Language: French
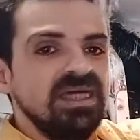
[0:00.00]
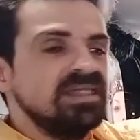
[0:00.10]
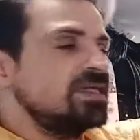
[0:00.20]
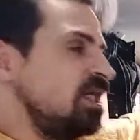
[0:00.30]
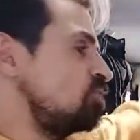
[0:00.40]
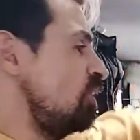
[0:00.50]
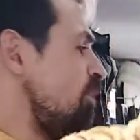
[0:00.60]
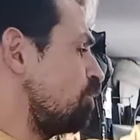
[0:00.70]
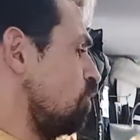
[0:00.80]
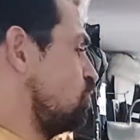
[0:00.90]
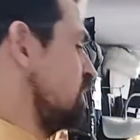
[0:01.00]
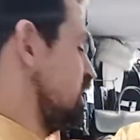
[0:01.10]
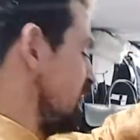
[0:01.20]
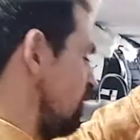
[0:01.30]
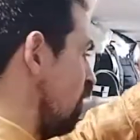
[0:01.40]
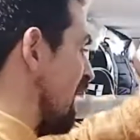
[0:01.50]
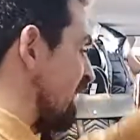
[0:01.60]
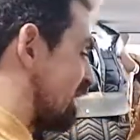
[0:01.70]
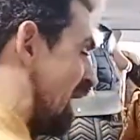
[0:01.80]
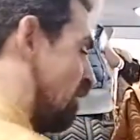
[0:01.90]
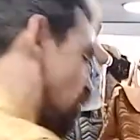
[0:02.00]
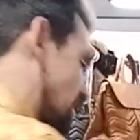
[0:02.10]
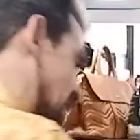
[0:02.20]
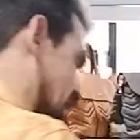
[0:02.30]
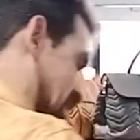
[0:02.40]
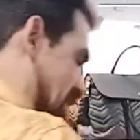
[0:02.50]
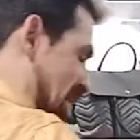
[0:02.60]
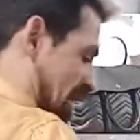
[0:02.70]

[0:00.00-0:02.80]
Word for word: Très joli produit. C'est de la taille unique